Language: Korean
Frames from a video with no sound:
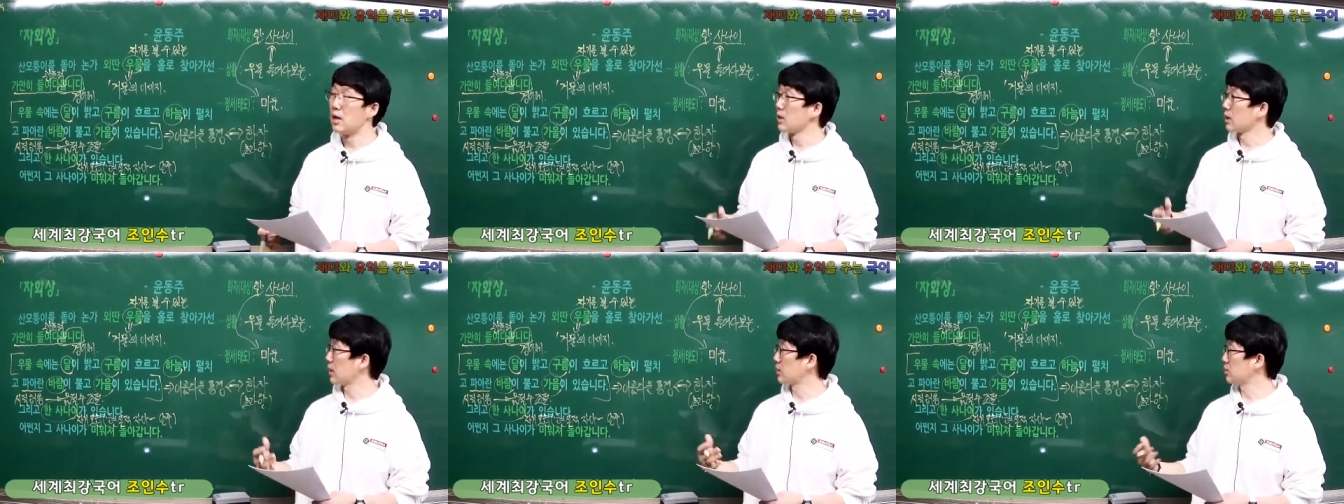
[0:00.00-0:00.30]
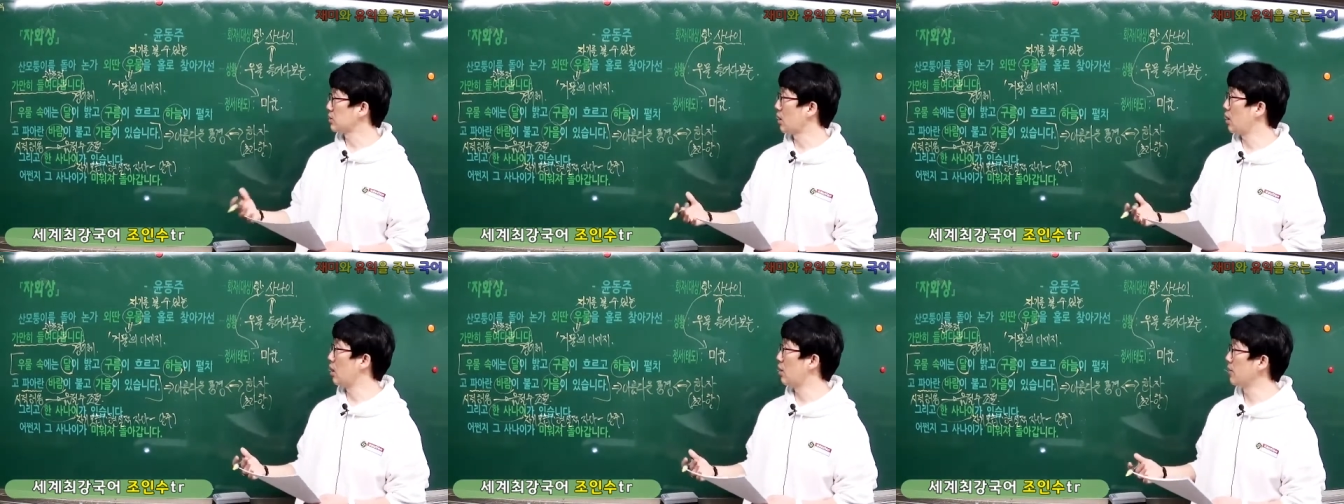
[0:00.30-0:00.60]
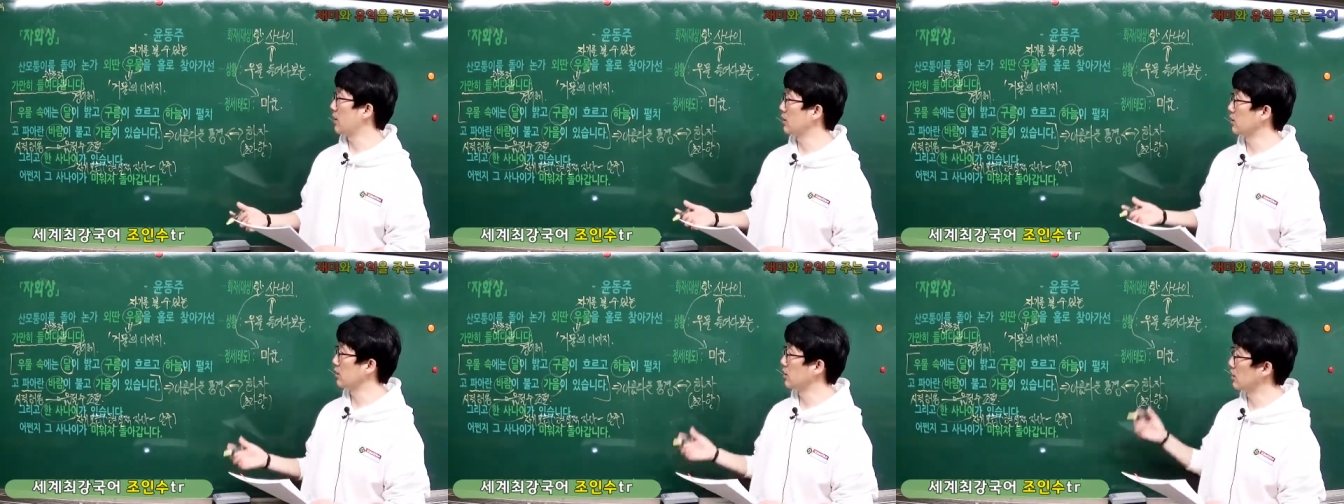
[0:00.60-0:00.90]
그러니까
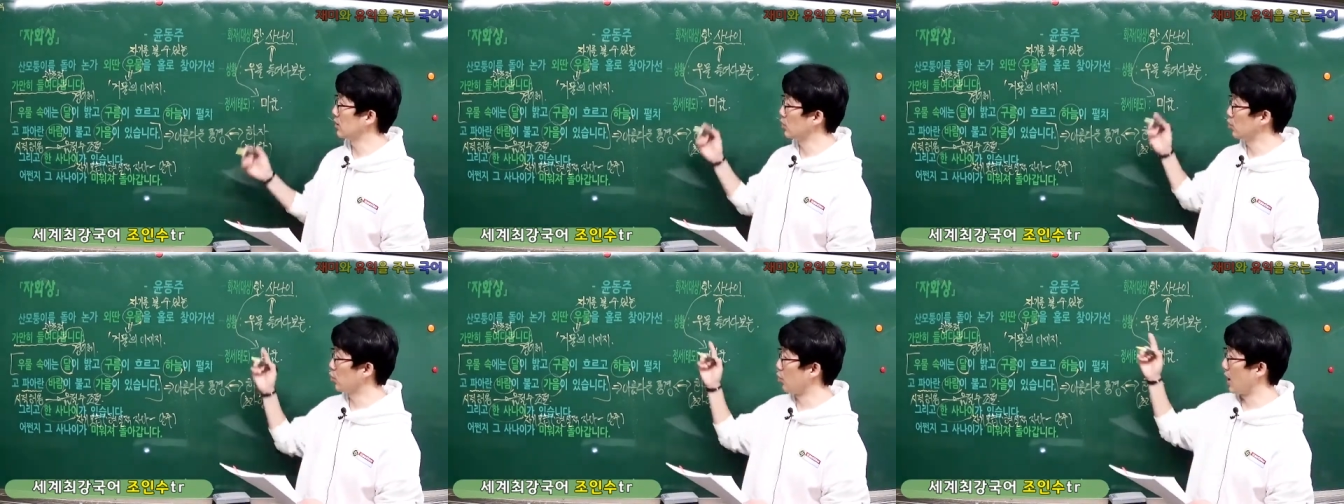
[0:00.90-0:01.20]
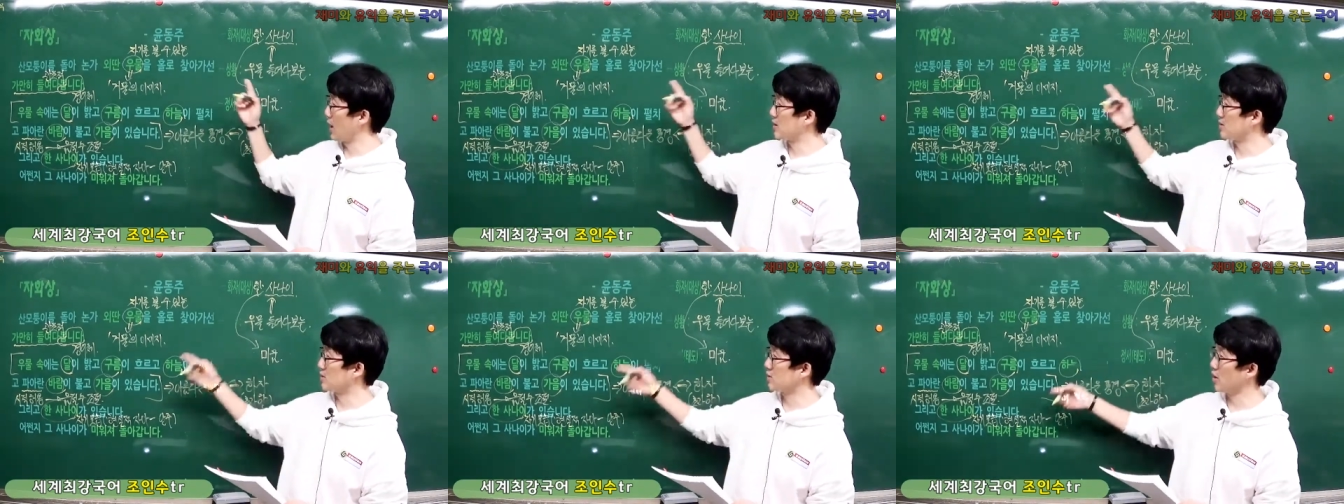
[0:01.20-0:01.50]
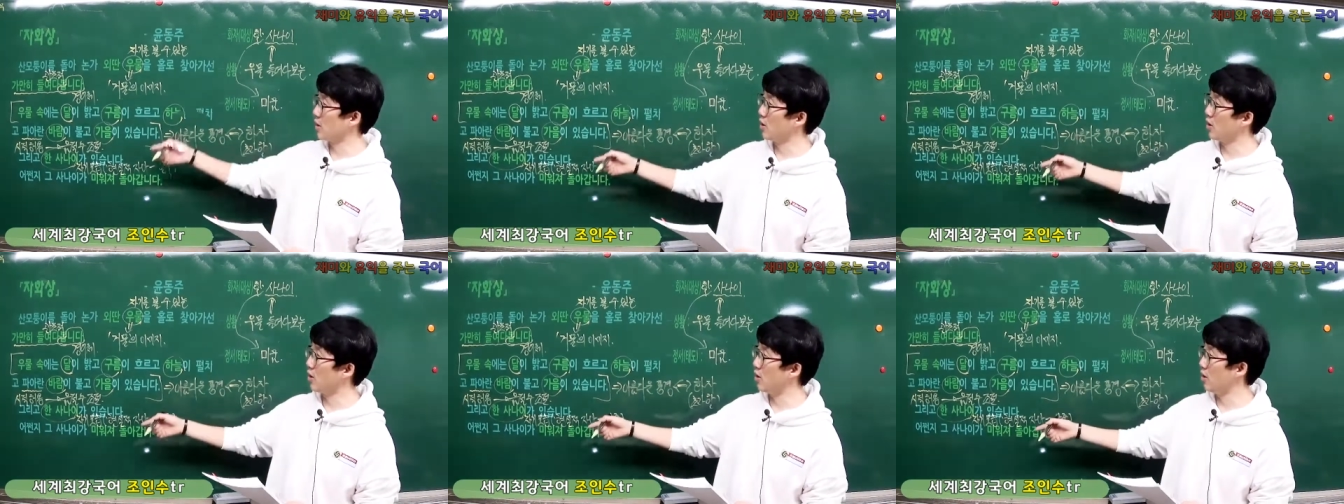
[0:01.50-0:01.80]
처음에는
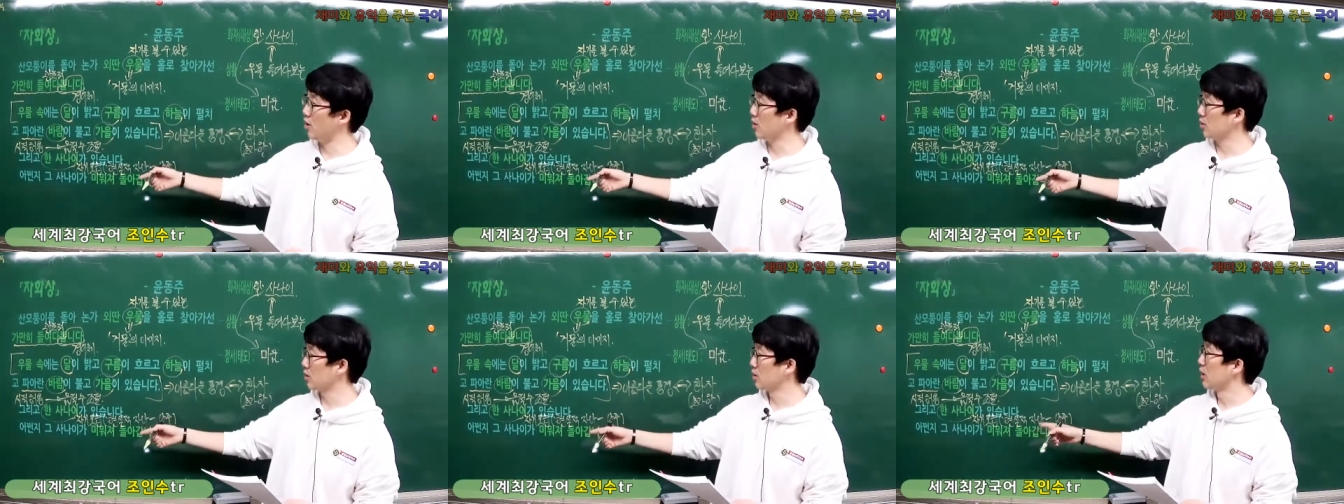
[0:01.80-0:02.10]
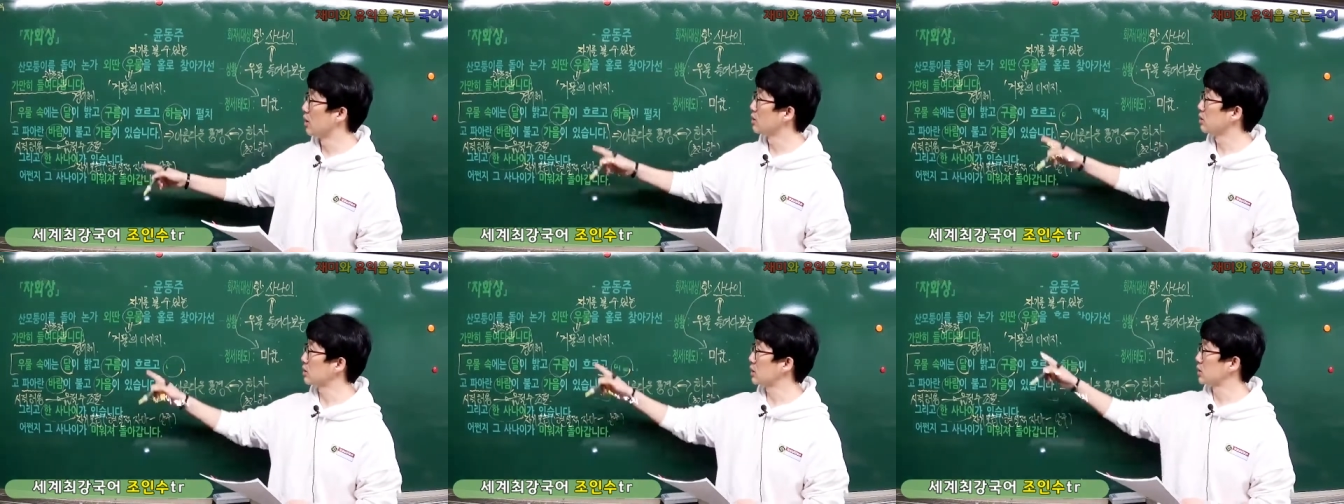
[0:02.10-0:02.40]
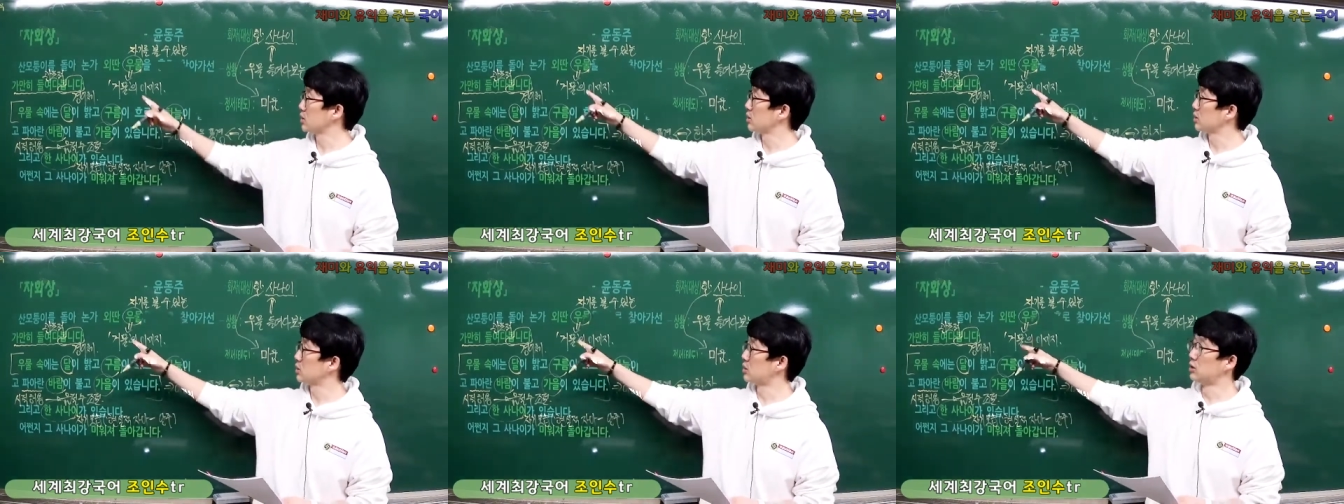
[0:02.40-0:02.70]
왔어요.
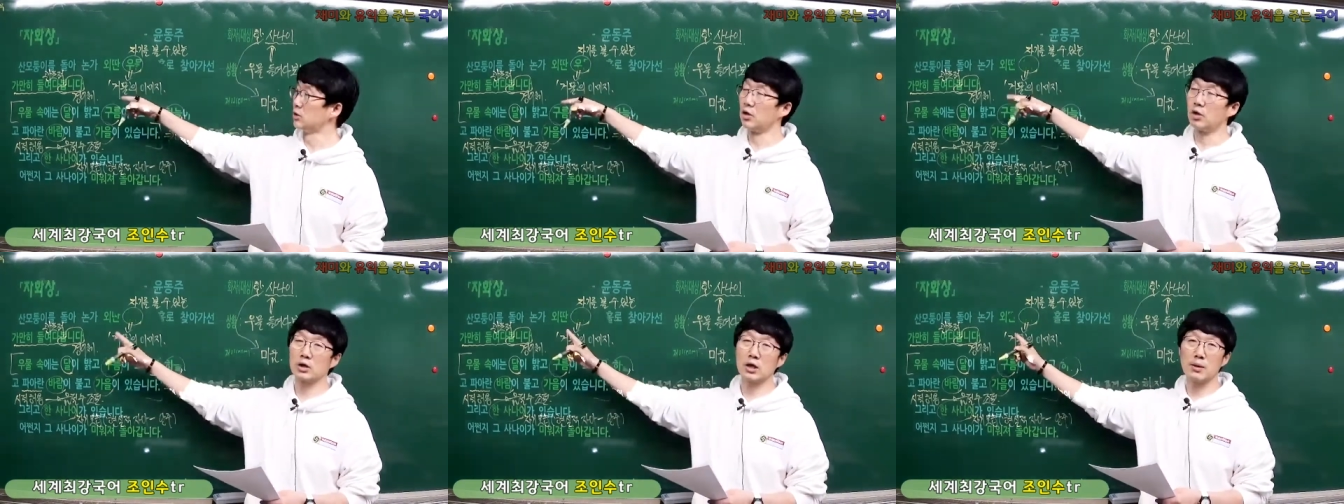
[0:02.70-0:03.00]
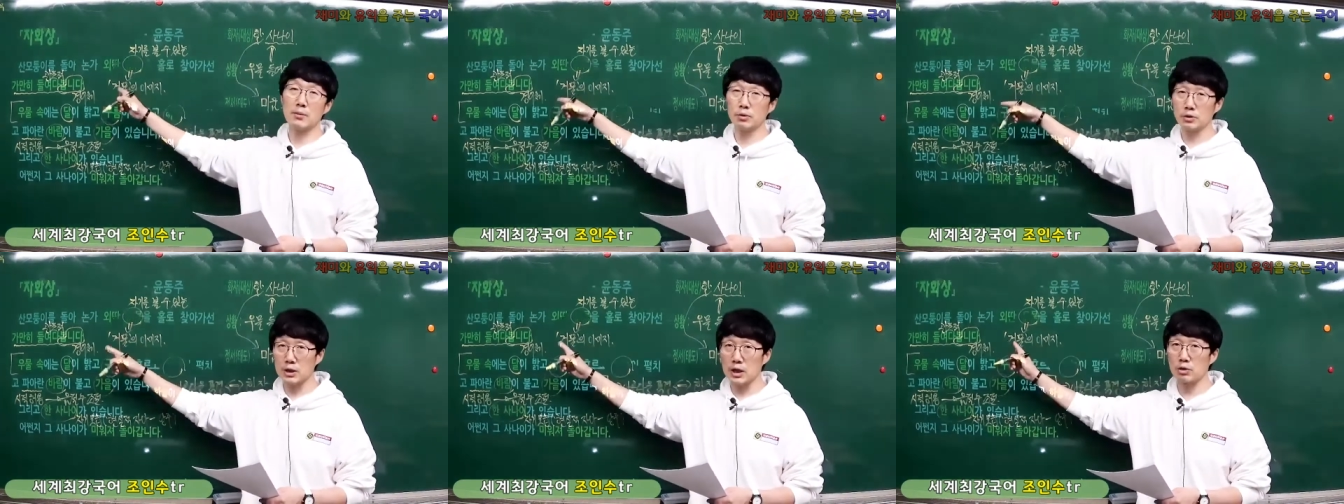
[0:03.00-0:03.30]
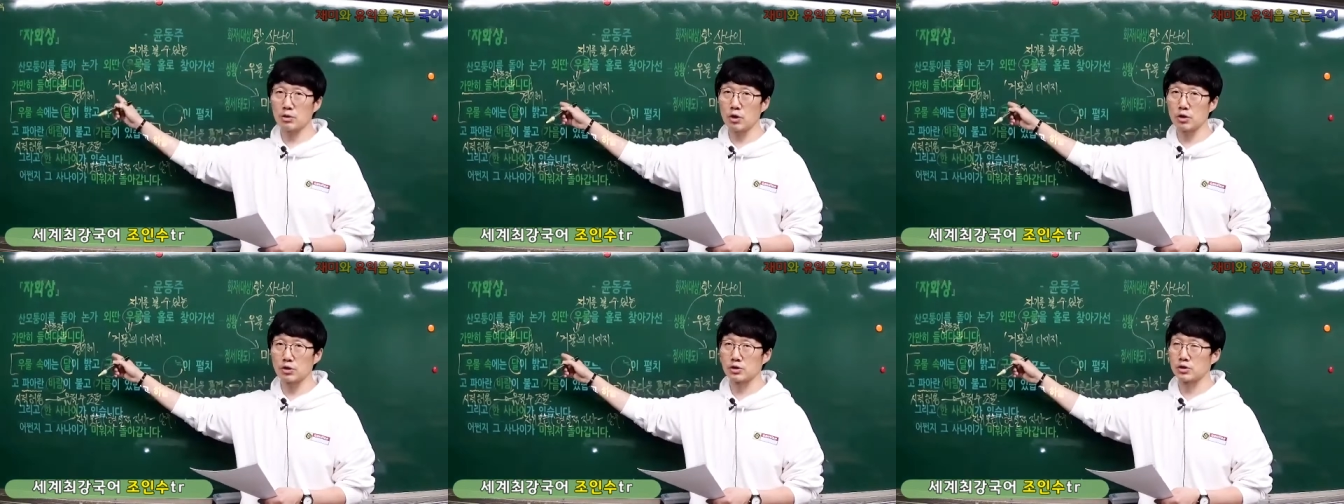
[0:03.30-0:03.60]
들여다보는
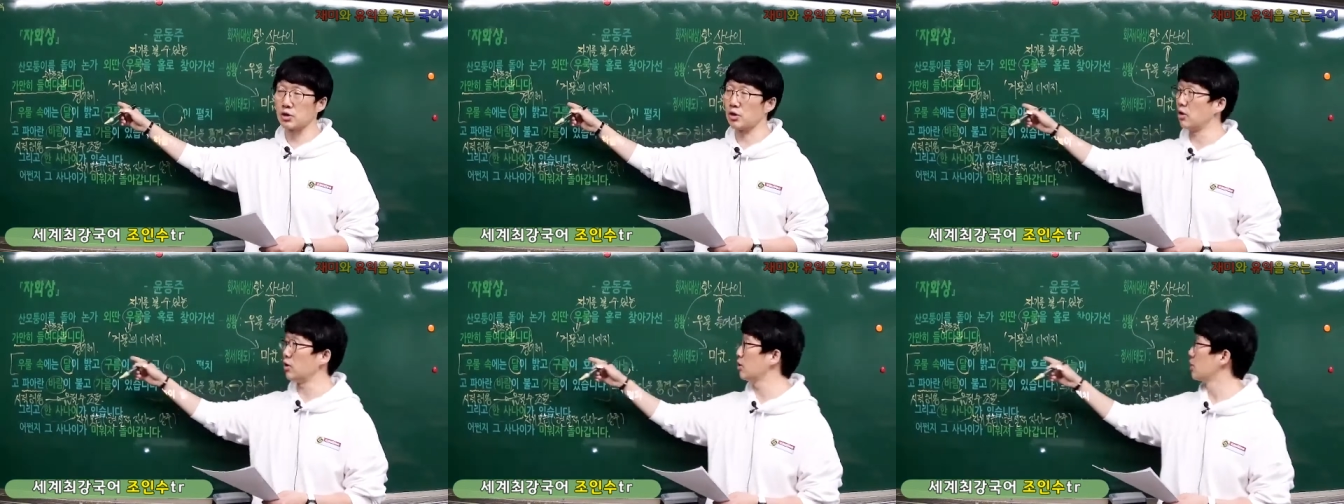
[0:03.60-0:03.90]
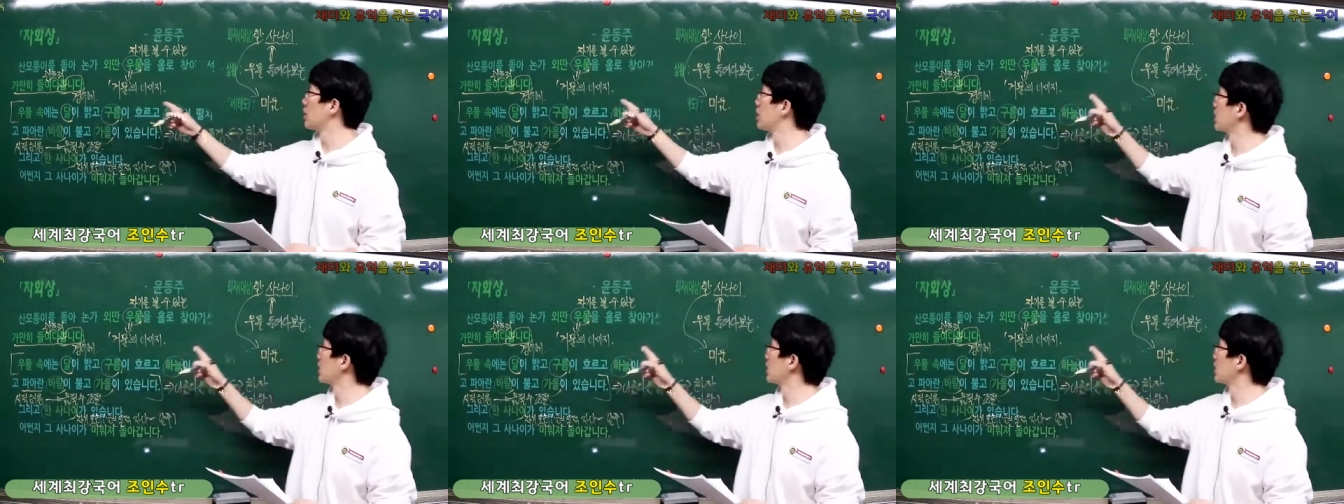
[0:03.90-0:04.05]
행위였죠.